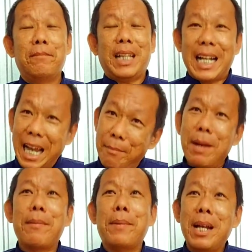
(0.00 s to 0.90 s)
người ta ghét
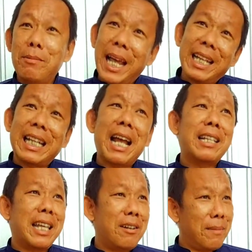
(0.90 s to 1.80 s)
mình mà mình không ghét người
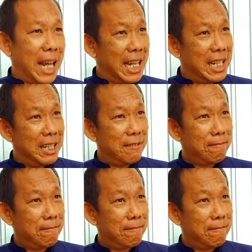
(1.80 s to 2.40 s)
ta chuyện đó mới hay